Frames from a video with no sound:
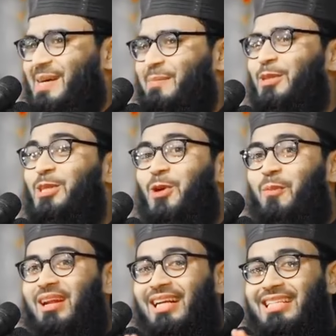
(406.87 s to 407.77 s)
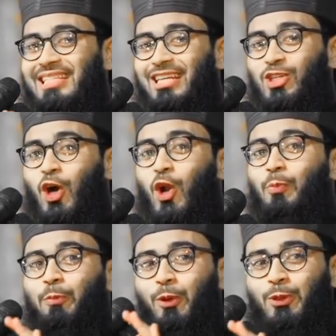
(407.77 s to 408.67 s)
বলছে তোমার কাছে
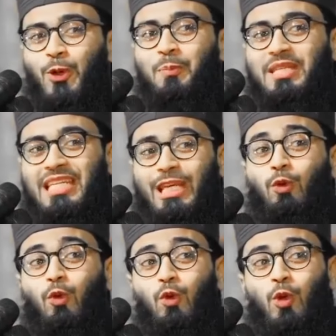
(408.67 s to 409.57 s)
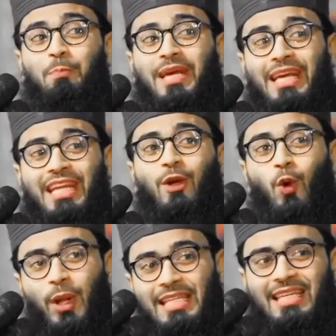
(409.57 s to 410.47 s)
সর্বপ্রথম যিনি উট বিক্রি
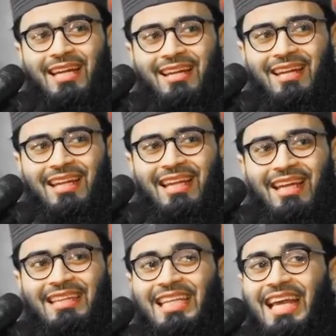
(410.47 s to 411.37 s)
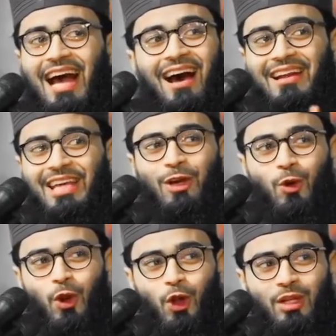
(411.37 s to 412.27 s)
করেছিলেন তিনি আর কেউ
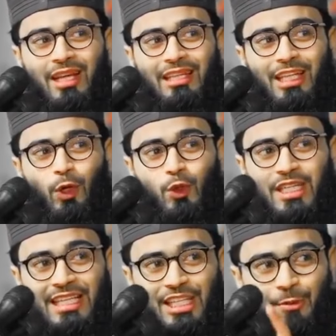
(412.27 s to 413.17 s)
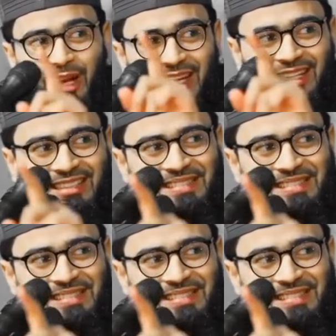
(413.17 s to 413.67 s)
নন তিনি হচ্ছেন জিব্রাইল